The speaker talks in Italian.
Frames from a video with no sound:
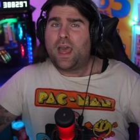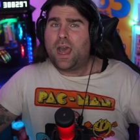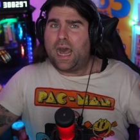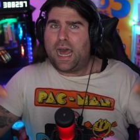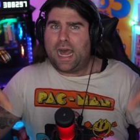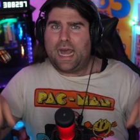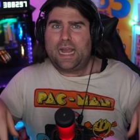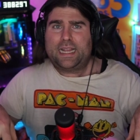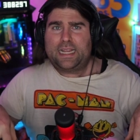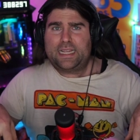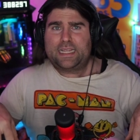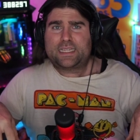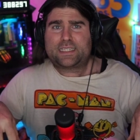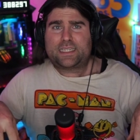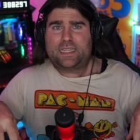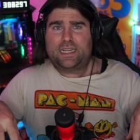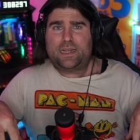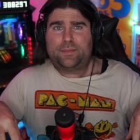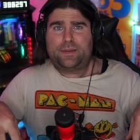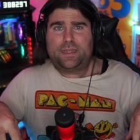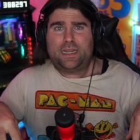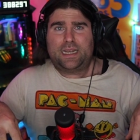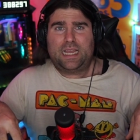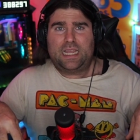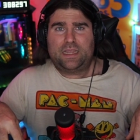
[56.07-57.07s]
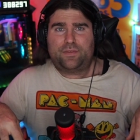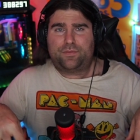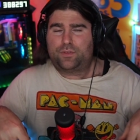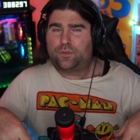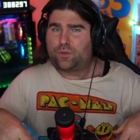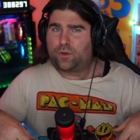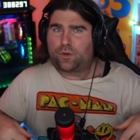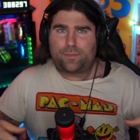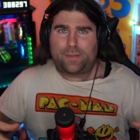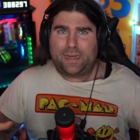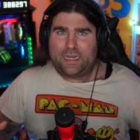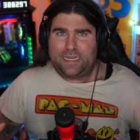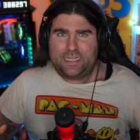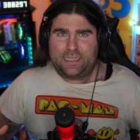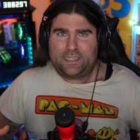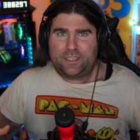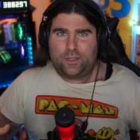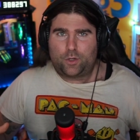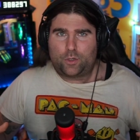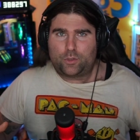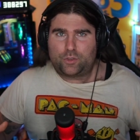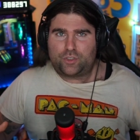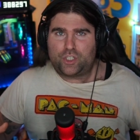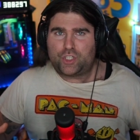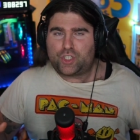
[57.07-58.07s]
anche se la mia live normale di
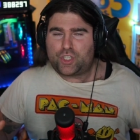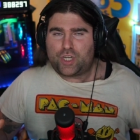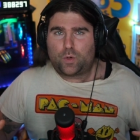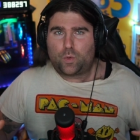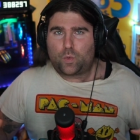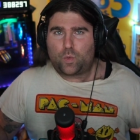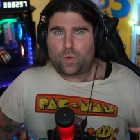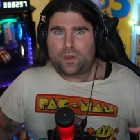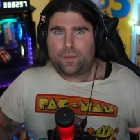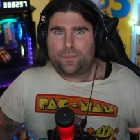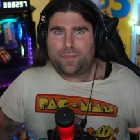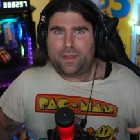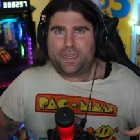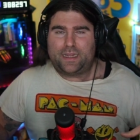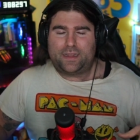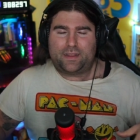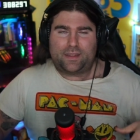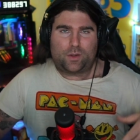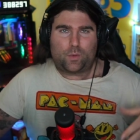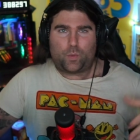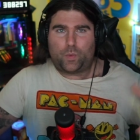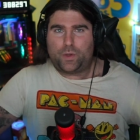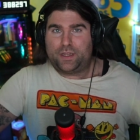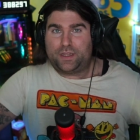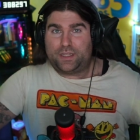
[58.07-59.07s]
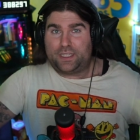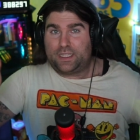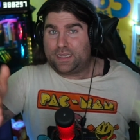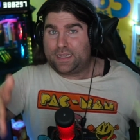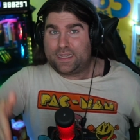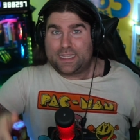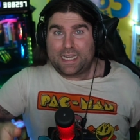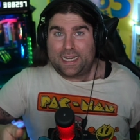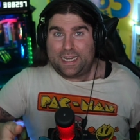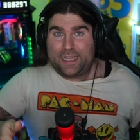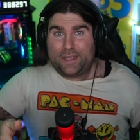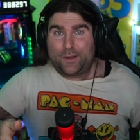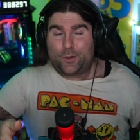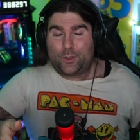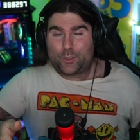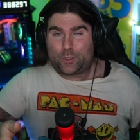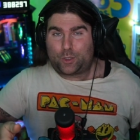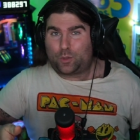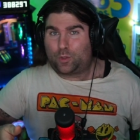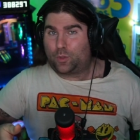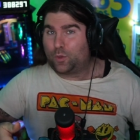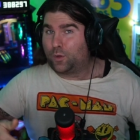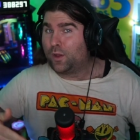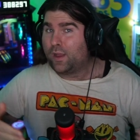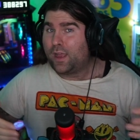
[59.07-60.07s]
oggi c'è ugualmente, quindi dalle
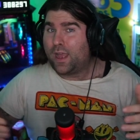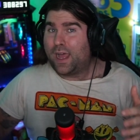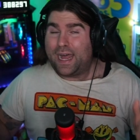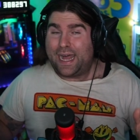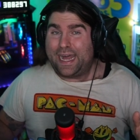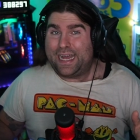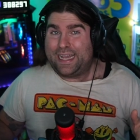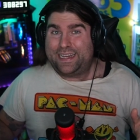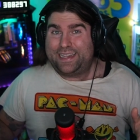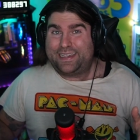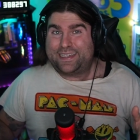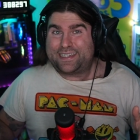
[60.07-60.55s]
8 alle